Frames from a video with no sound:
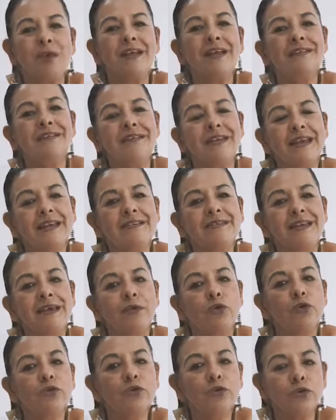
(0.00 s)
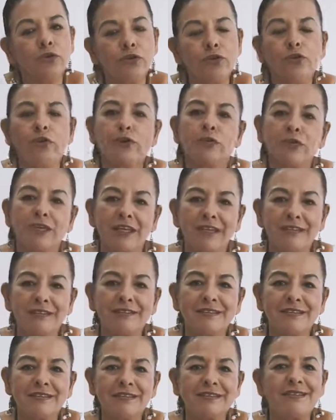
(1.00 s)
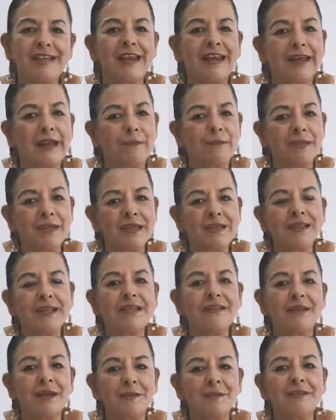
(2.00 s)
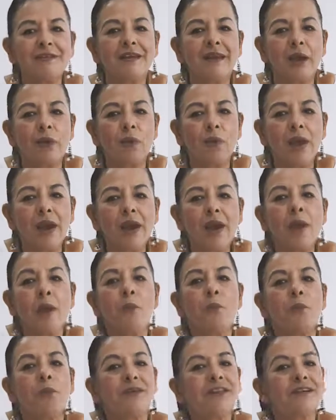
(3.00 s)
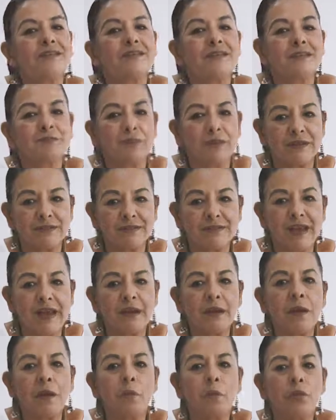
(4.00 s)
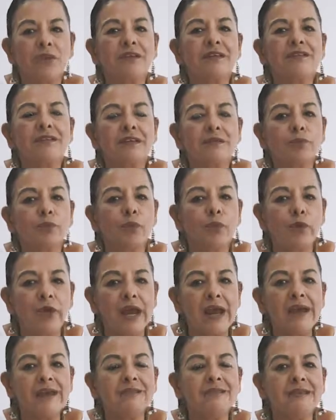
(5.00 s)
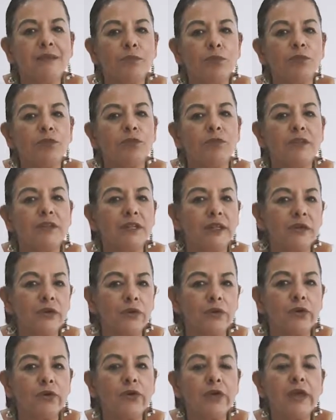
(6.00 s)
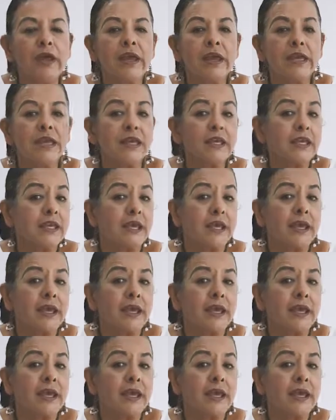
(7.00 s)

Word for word: pueda ser ese conducto que utilices, esa herramienta a través de la cual puedas expresar, puedas explorar ese mundo interior y